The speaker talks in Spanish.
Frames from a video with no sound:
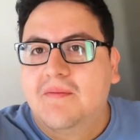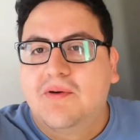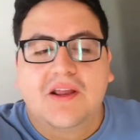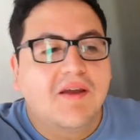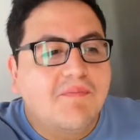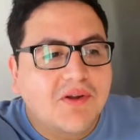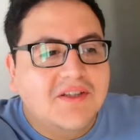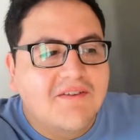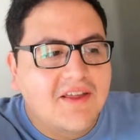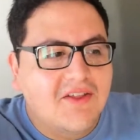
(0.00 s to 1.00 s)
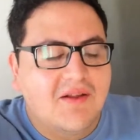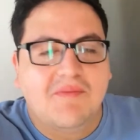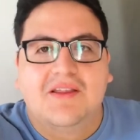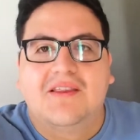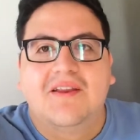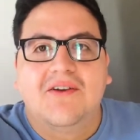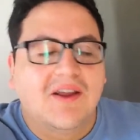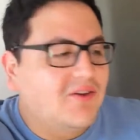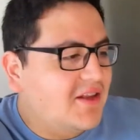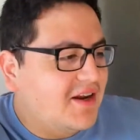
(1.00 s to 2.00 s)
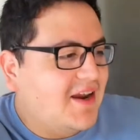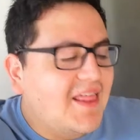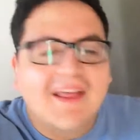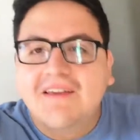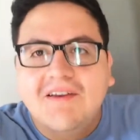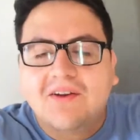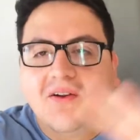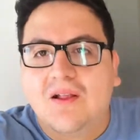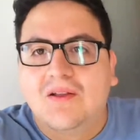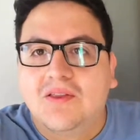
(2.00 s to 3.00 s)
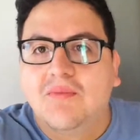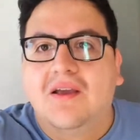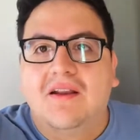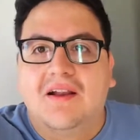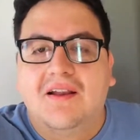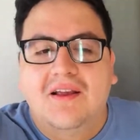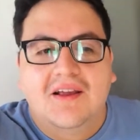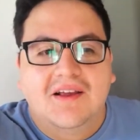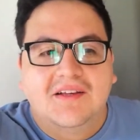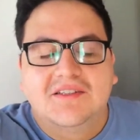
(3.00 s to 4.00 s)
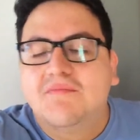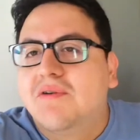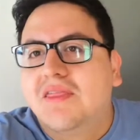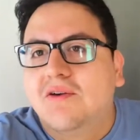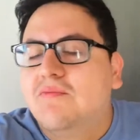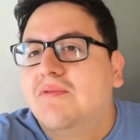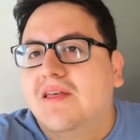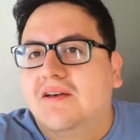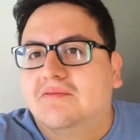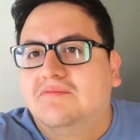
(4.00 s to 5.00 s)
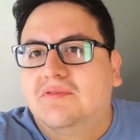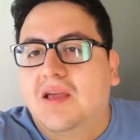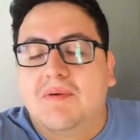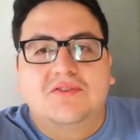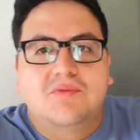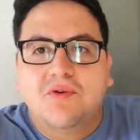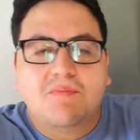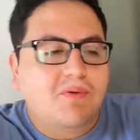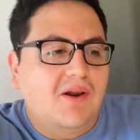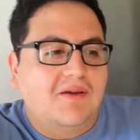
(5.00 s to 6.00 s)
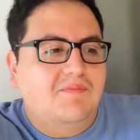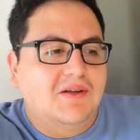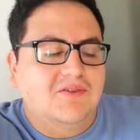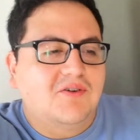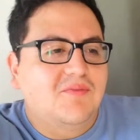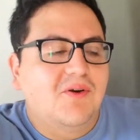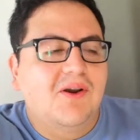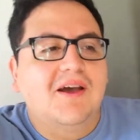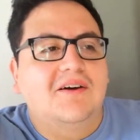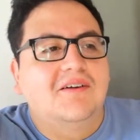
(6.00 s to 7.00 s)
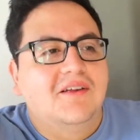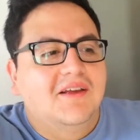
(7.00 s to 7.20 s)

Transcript: Por ejemplo, ese video del misterio, que no tiene nada que ver con el resto de mi canal. Si en vez de un video, que pasó muy piola, pasó como colado,